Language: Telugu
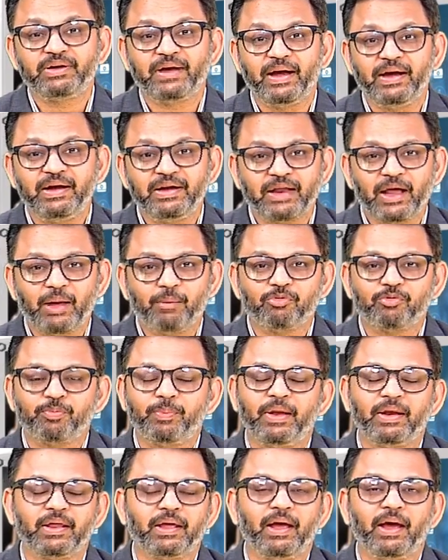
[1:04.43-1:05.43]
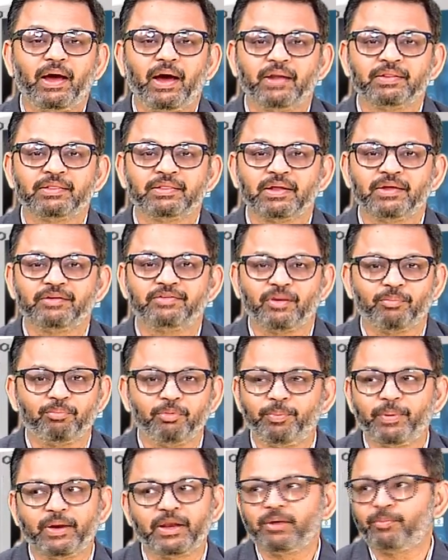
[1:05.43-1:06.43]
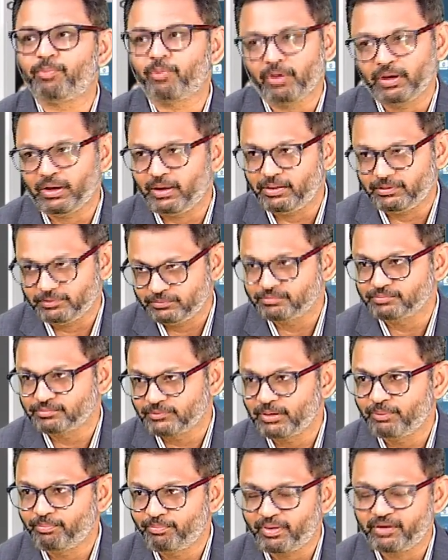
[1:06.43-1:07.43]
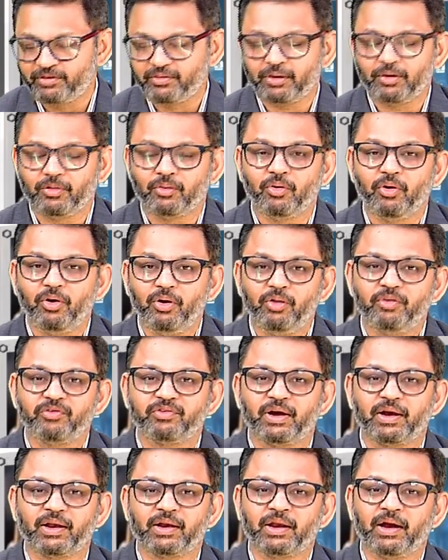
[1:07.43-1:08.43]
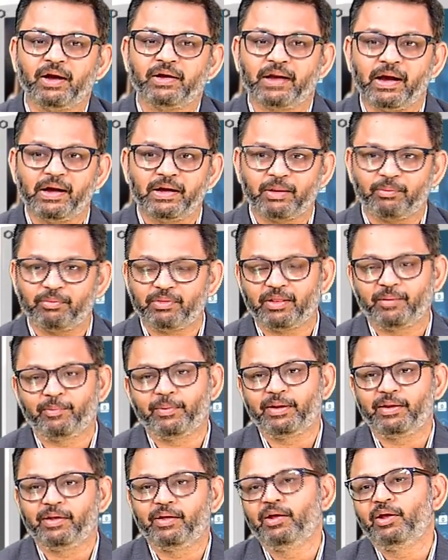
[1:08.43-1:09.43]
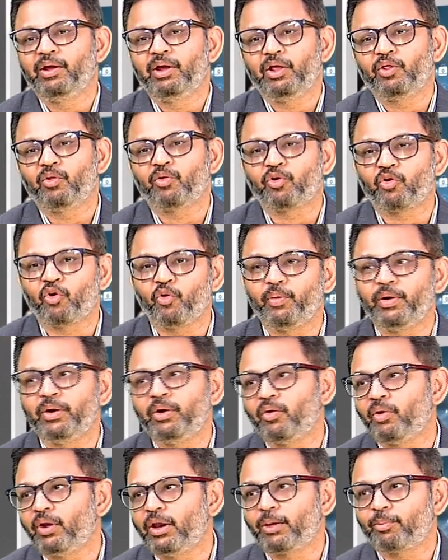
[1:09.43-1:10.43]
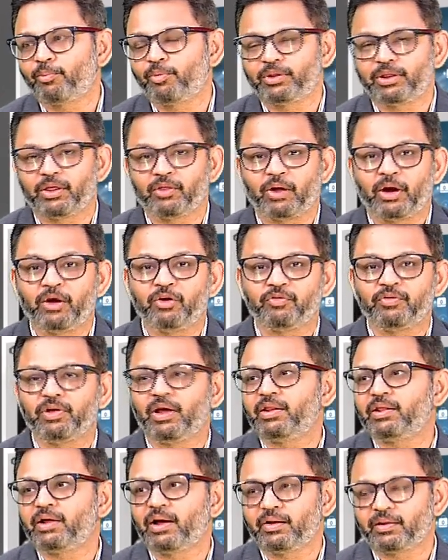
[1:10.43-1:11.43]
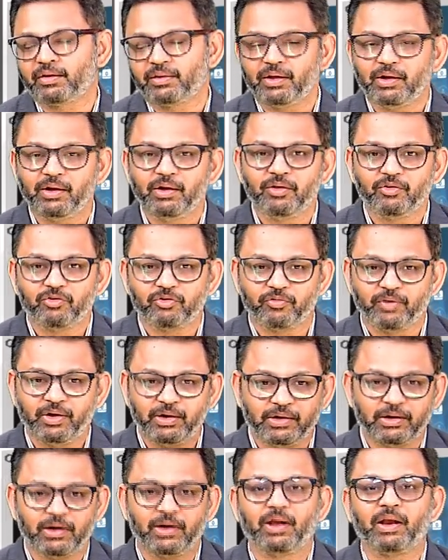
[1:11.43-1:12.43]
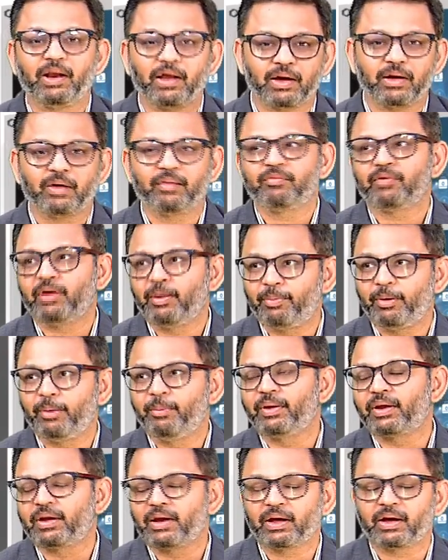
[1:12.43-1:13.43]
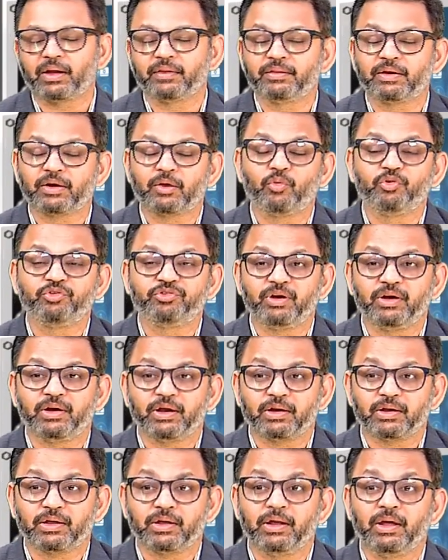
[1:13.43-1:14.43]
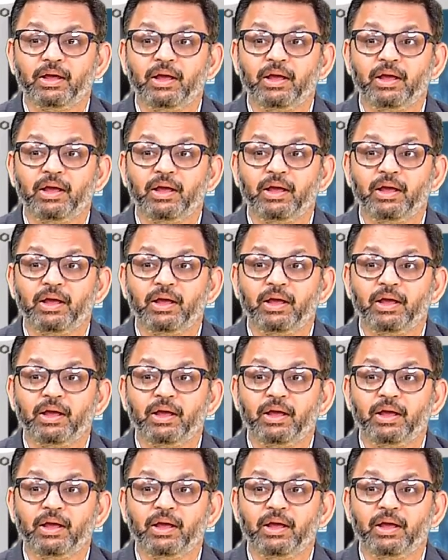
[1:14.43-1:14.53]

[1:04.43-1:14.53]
టెన్ టైమ్స్ పెరిగే అంత జబ్బు పెరిగిపోలా ప్రజల్లో సడన్గా టెన్ టైమ్స్ ఏదేమీ ఏదో కోవిడ్ లేకపోతే ఏదో అంటువ్యాధి కాదు కదా సో వెంటనే అలాగా ఎపిడమిక్ లాగా అందరికీ వచ్చేయడానికి